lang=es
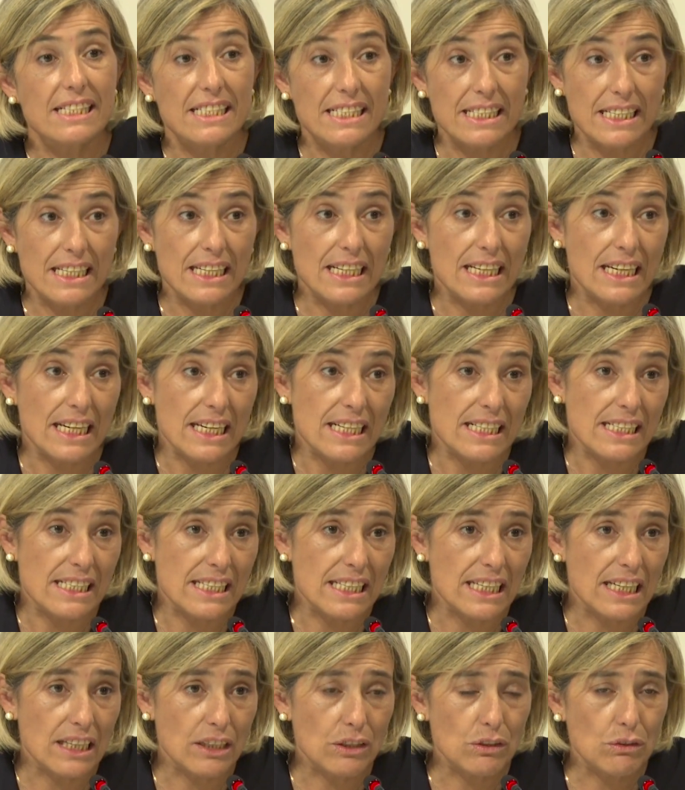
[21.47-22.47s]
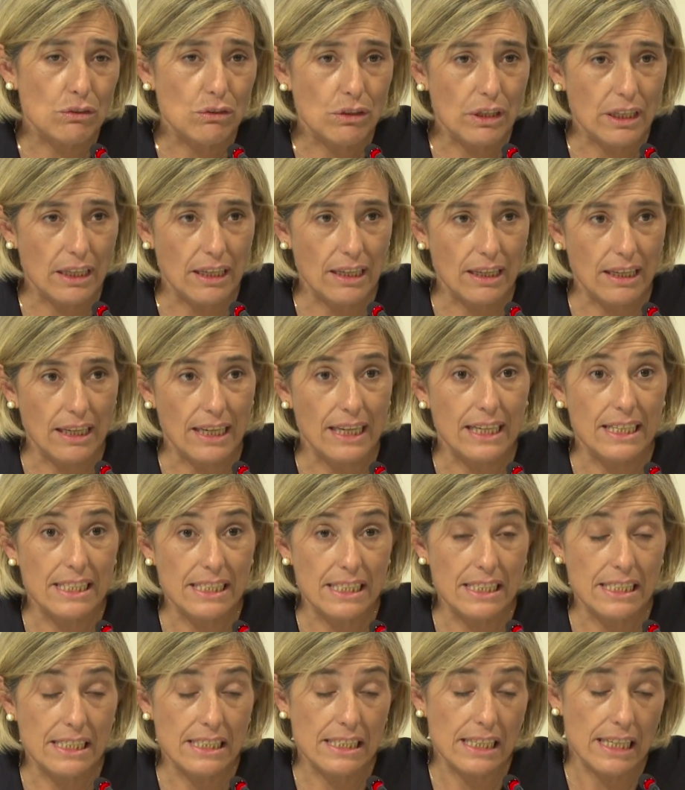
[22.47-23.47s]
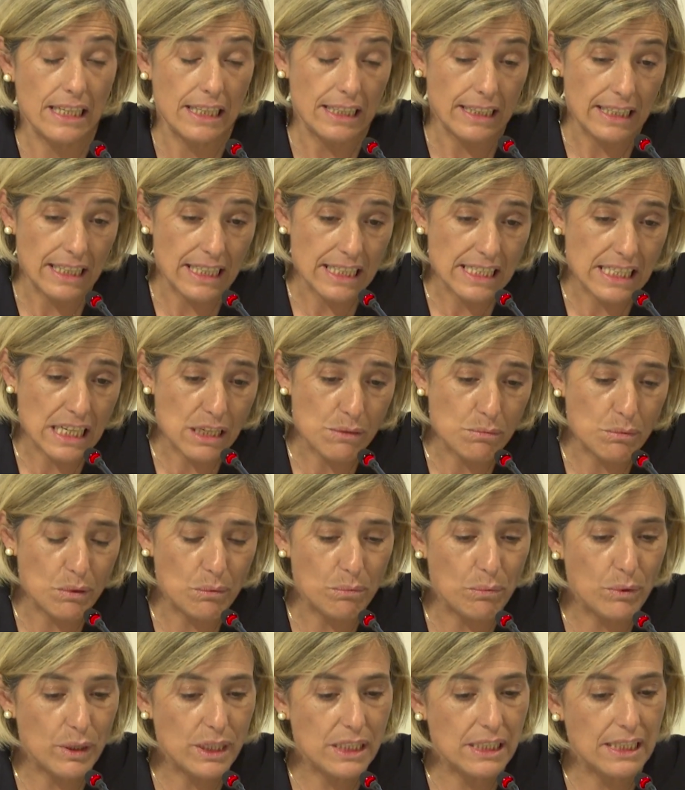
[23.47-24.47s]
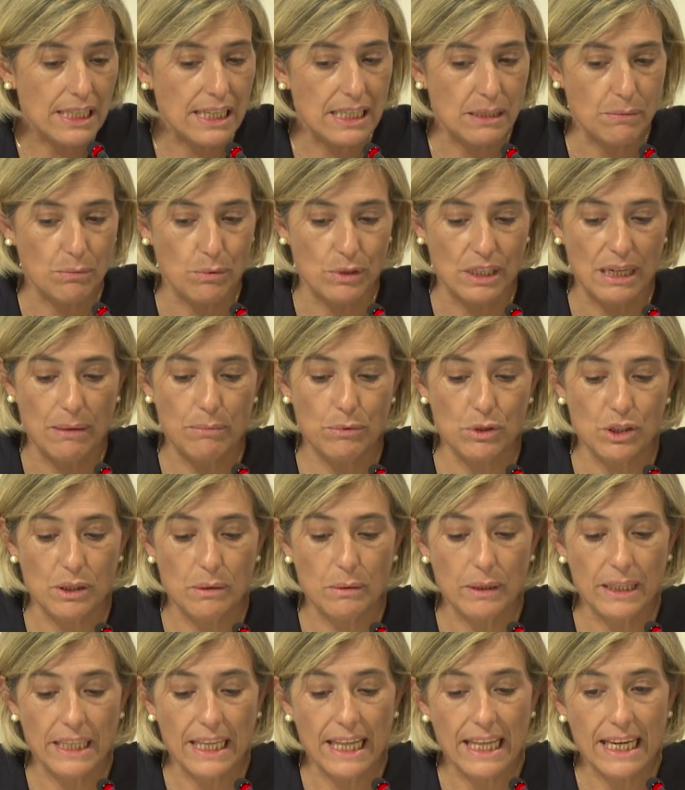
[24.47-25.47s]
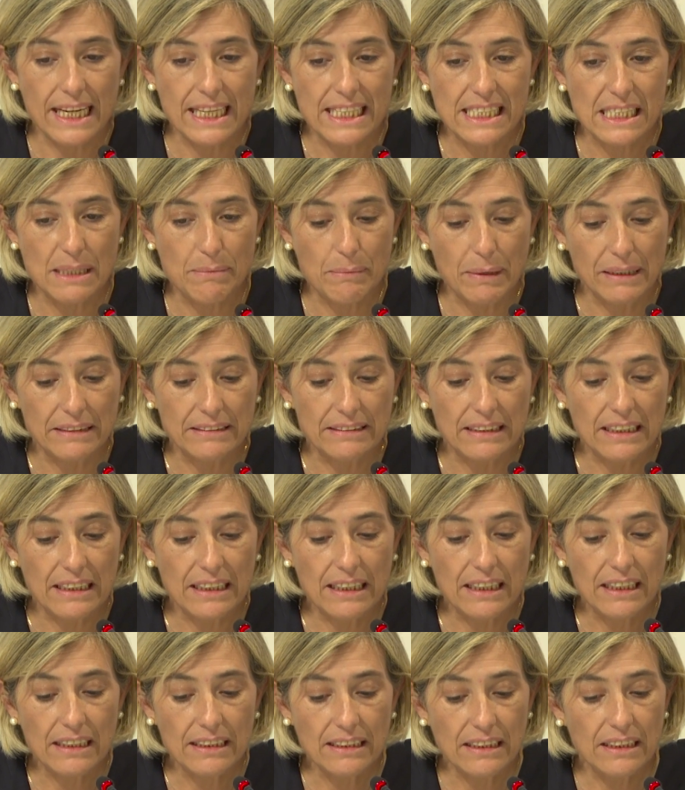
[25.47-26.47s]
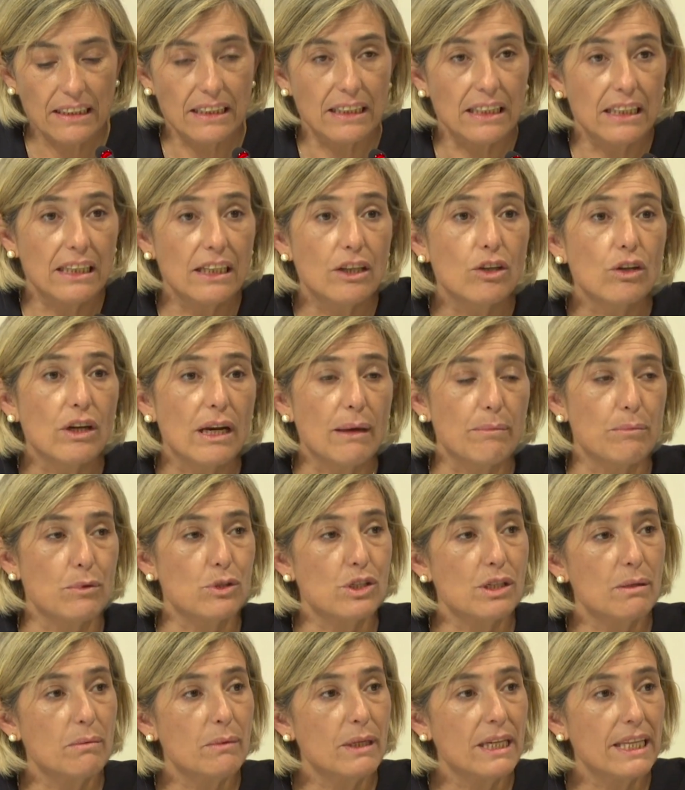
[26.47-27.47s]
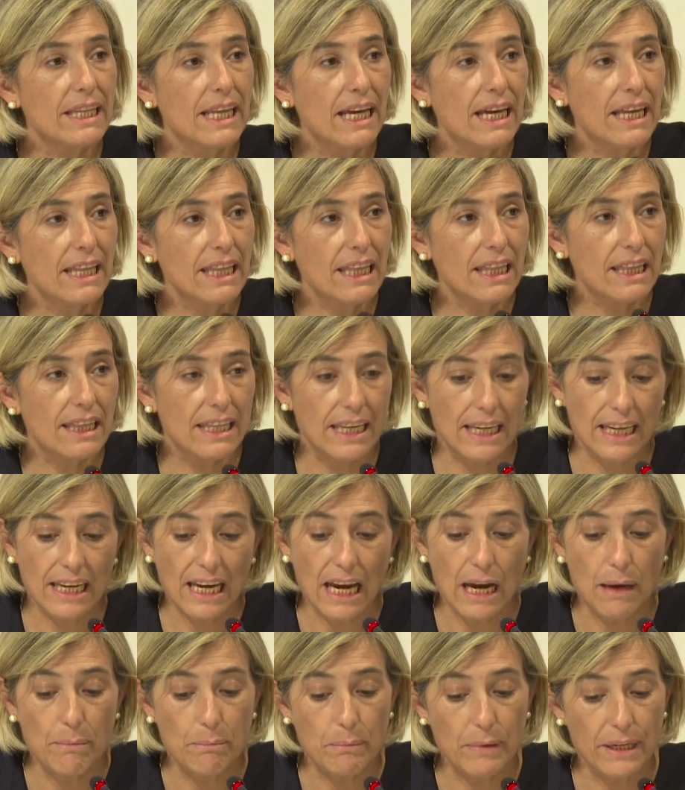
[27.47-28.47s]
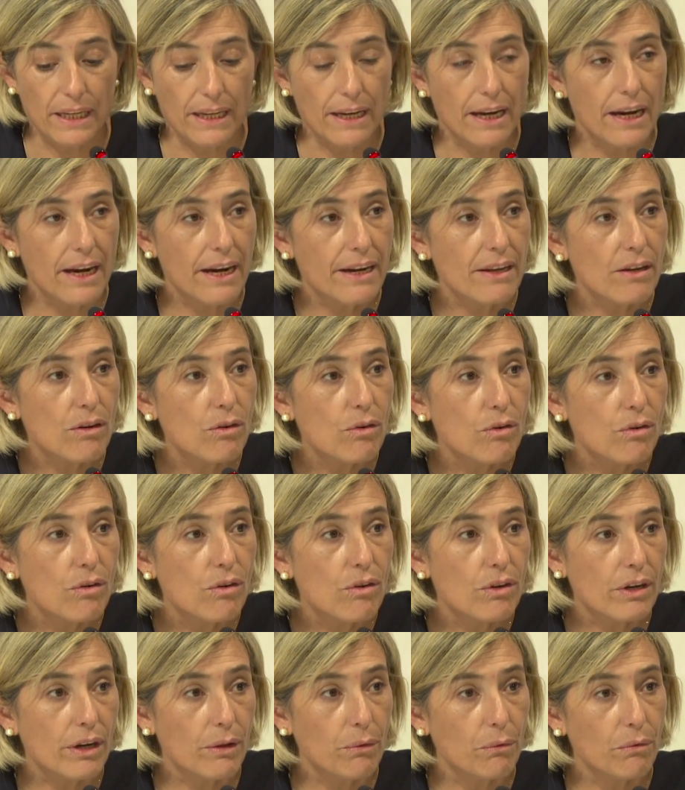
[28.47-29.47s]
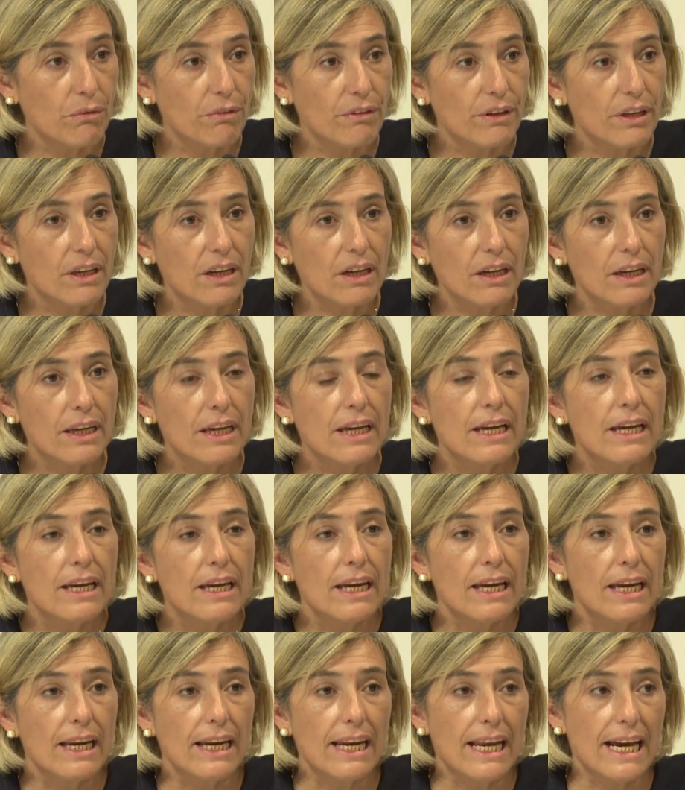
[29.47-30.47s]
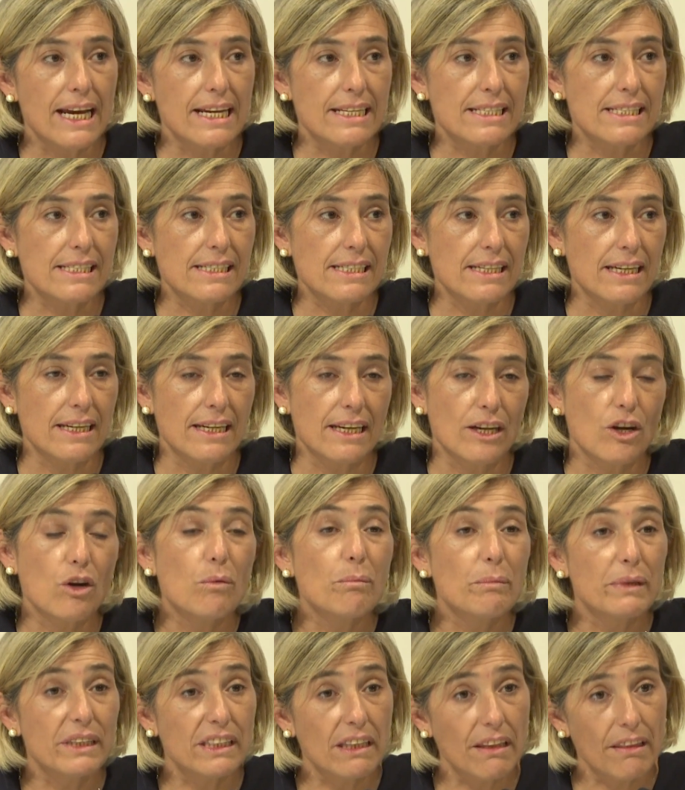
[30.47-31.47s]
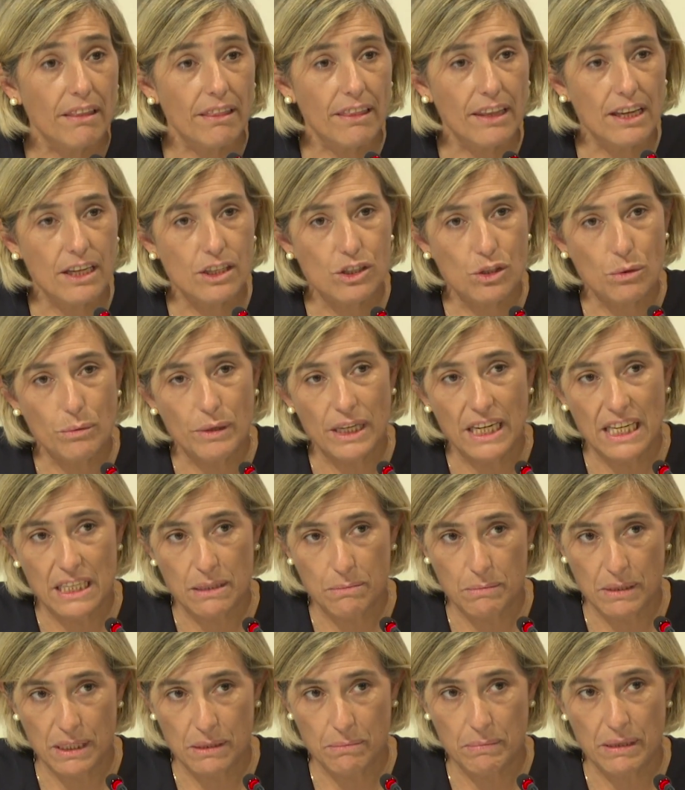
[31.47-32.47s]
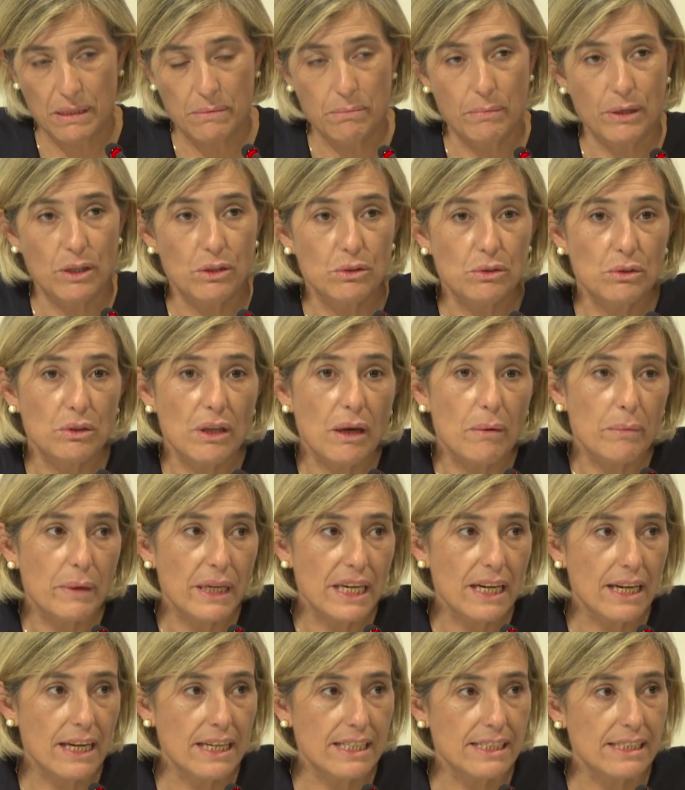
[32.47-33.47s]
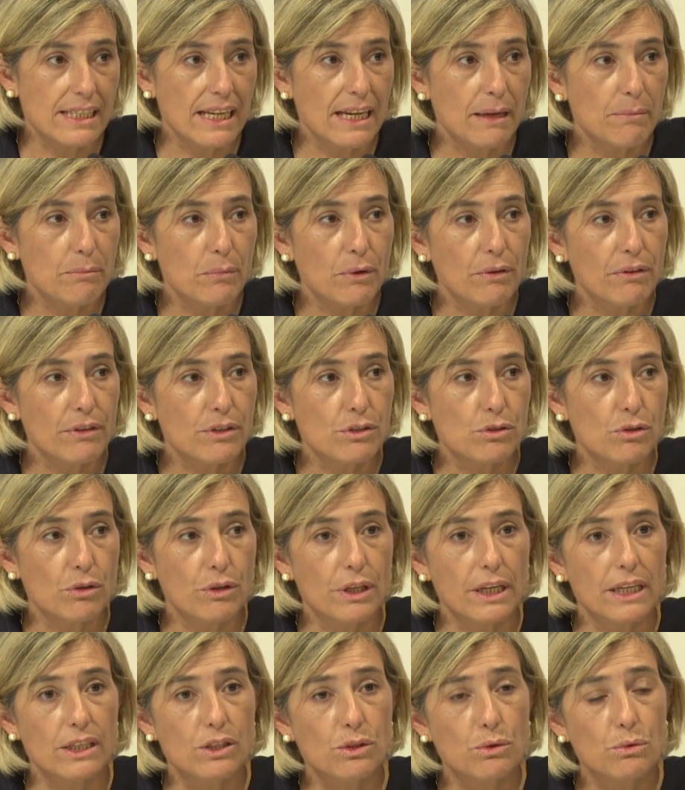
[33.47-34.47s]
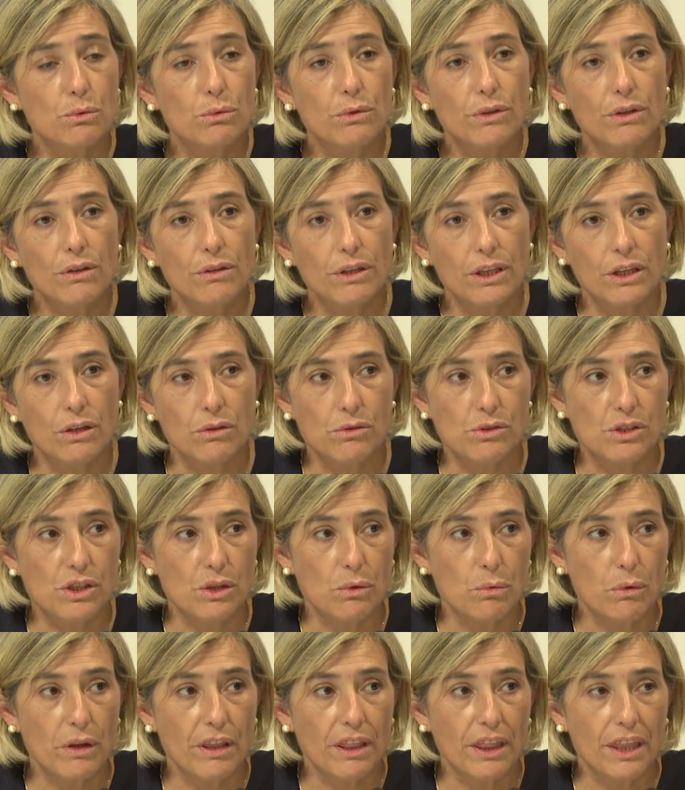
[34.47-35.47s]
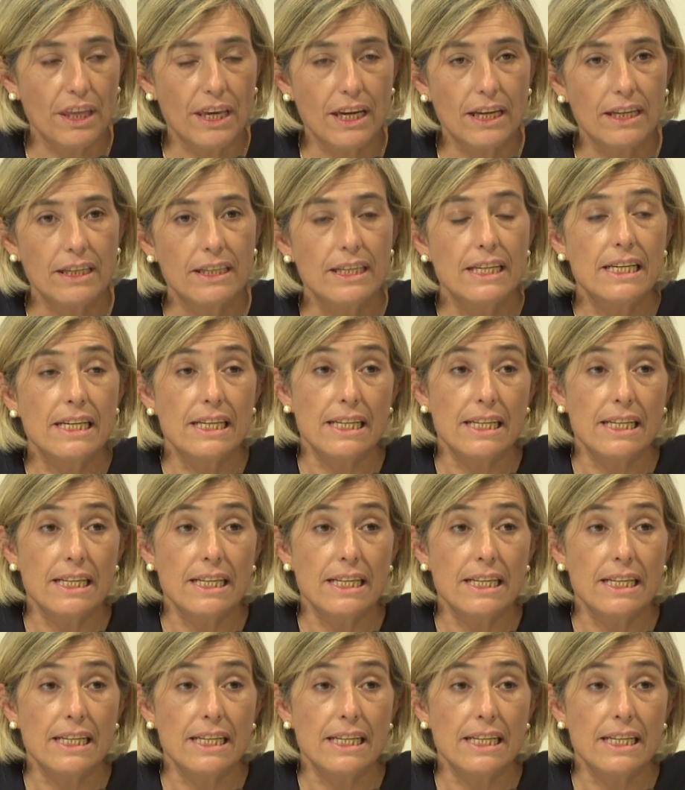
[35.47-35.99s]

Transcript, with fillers: Sí que es cierto que existen entre esas propuestas por la posibilidad de que se mantengan y con la posibilidad de ampliar o reducir las eh, competencias sobre las mismas, pero todavía está en proceso de estudio y, en consecuencia,